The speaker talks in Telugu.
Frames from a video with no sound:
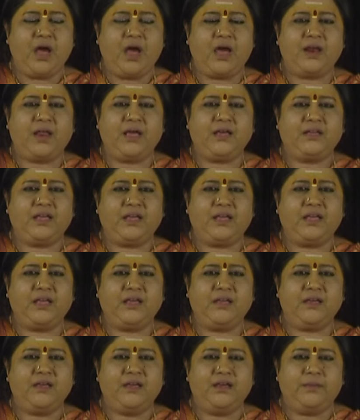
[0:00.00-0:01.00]
అలాగే
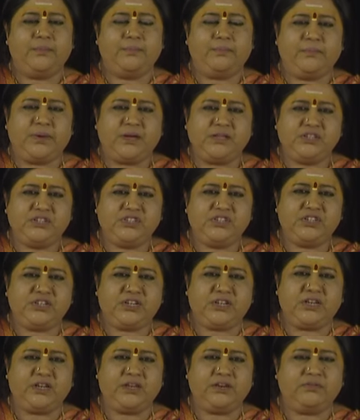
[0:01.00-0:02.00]
మంచి
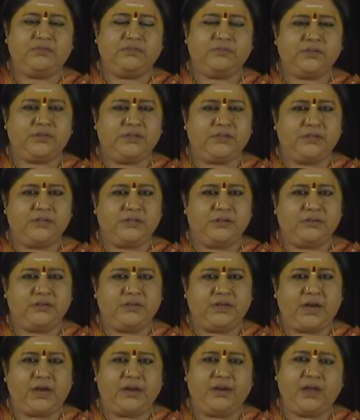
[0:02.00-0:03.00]

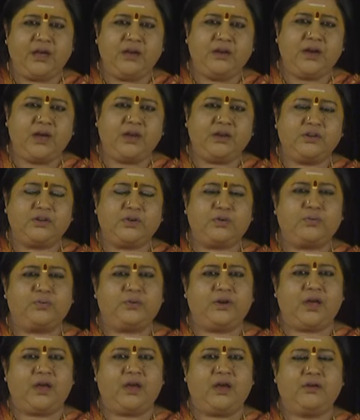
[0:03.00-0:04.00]
ఎండాకాలంలో
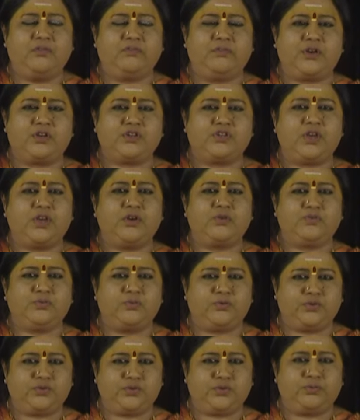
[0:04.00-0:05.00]
కూడా వర్షాలు
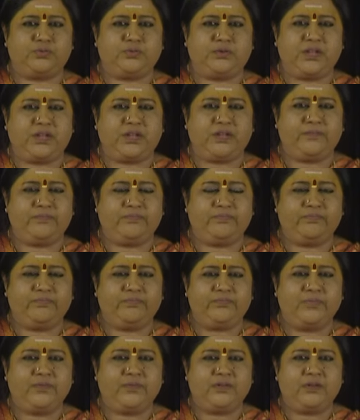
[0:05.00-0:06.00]
కురుస్తూ ఉంటాయి
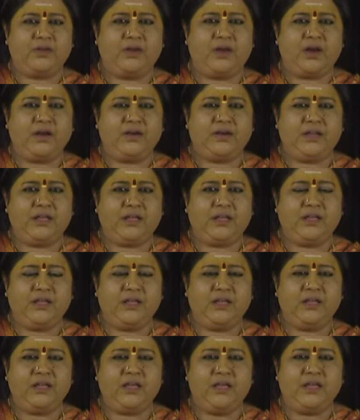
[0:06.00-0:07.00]
అంటే
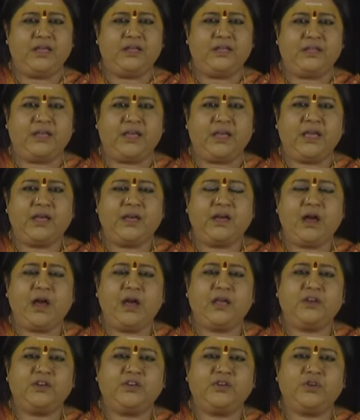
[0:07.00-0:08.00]
ఏ
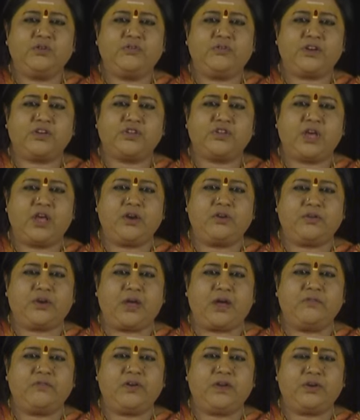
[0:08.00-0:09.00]
కాలంలో వర్షాలు
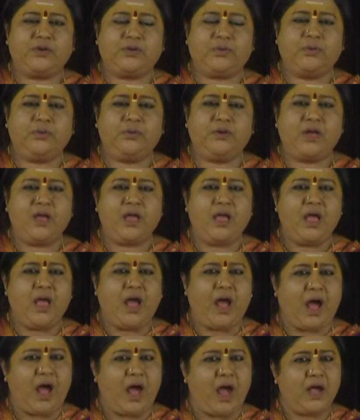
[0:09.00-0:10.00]
రావాలో
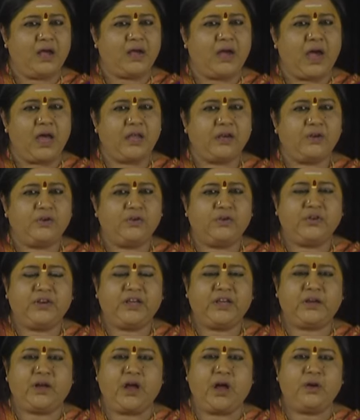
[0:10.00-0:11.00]
ఆ
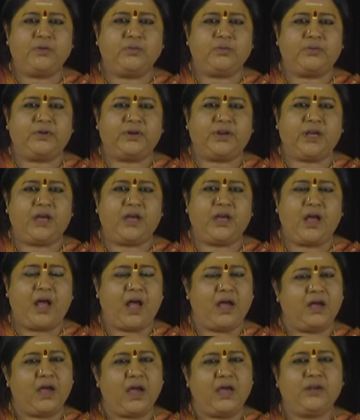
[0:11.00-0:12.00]
కాలంలోనే కాకుండా
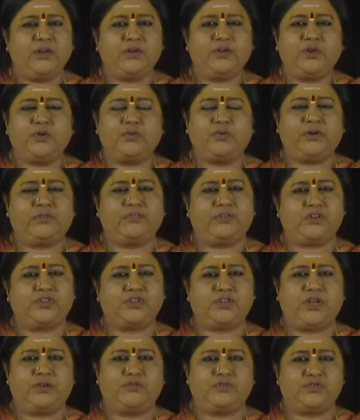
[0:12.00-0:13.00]
అకాలంలో కూడా
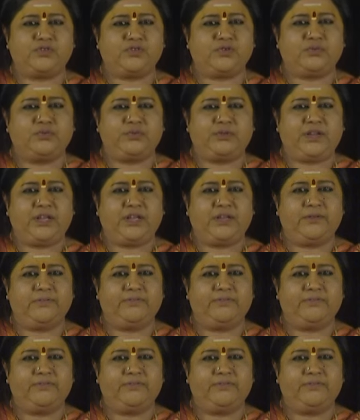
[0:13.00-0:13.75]
వర్షాలు వస్తూ ఉంటాయి